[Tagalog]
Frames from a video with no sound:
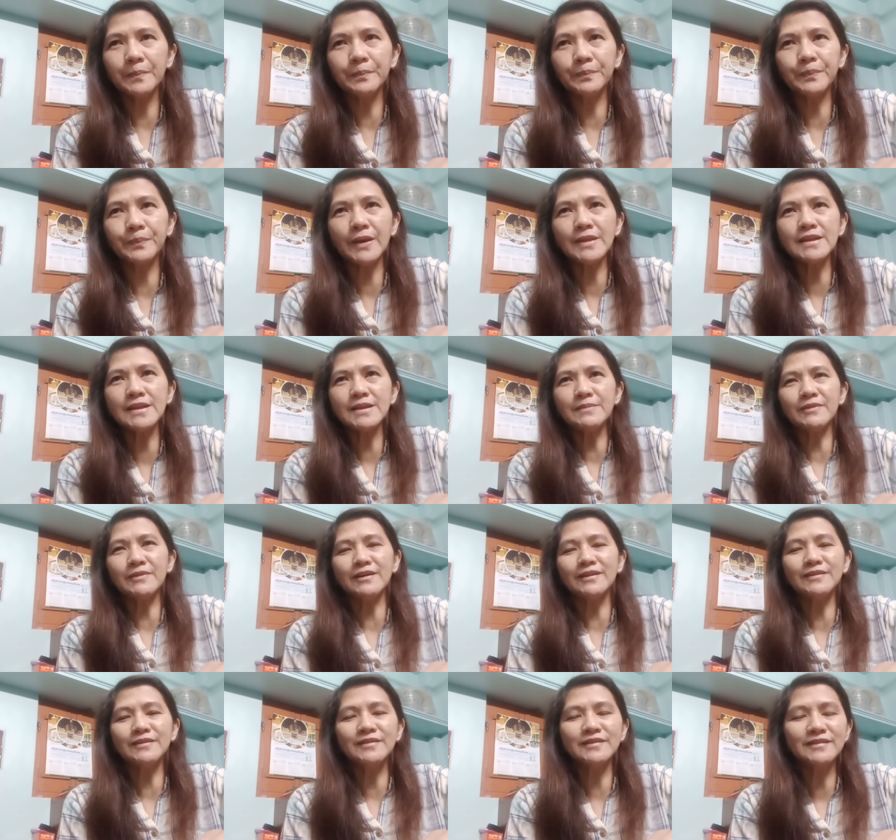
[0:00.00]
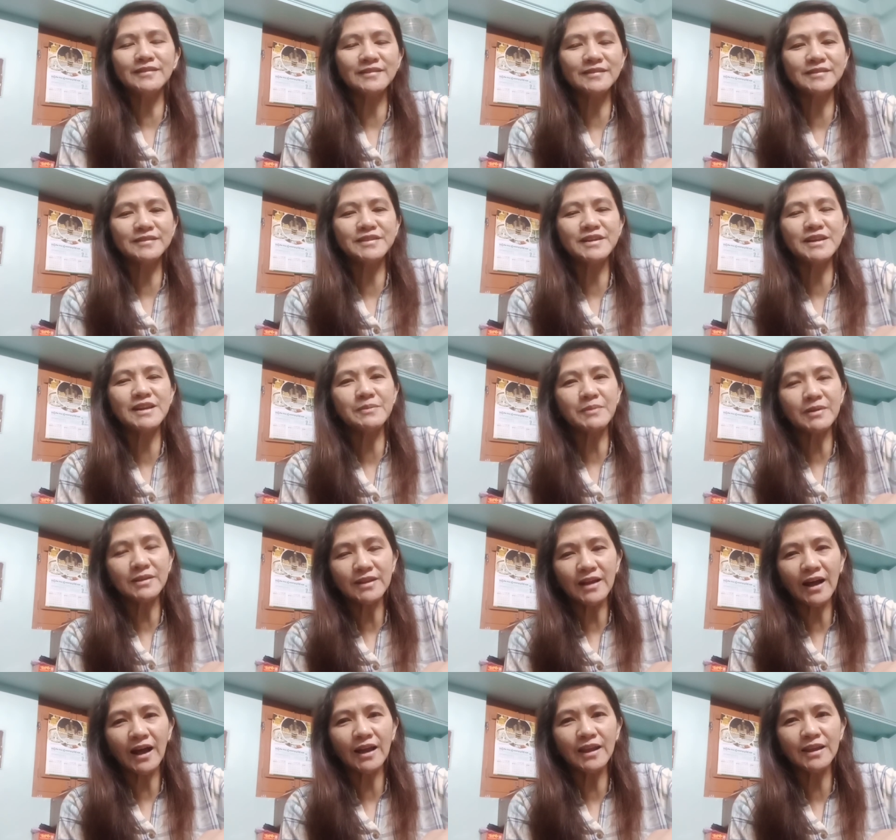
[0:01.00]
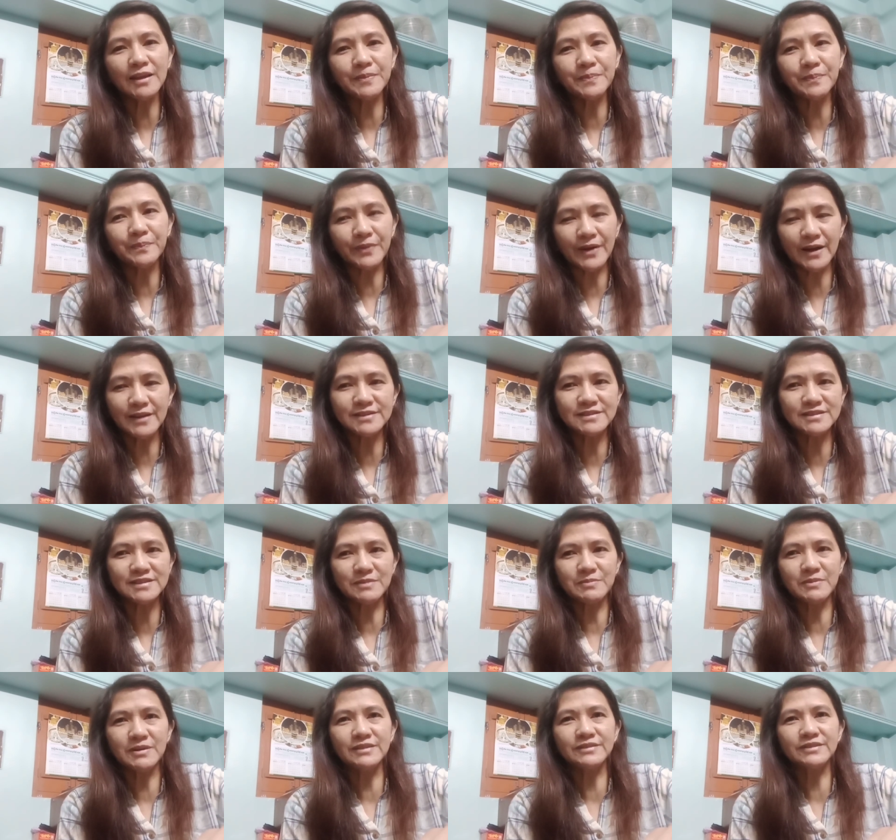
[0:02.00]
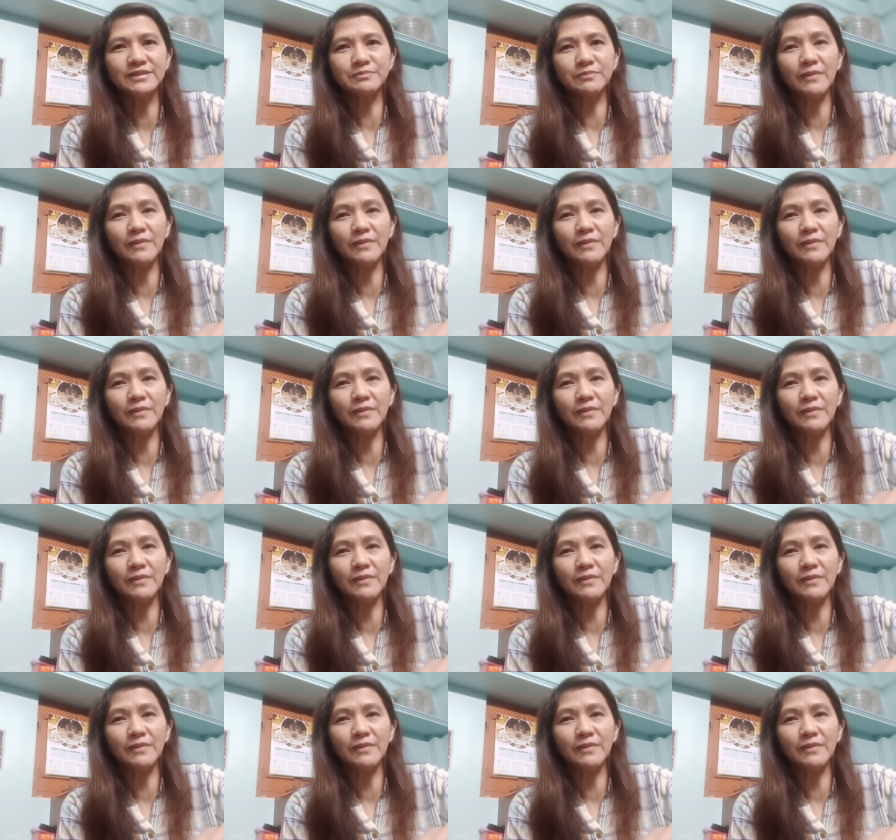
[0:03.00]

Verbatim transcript: pwede naman, hindi naman high price naman.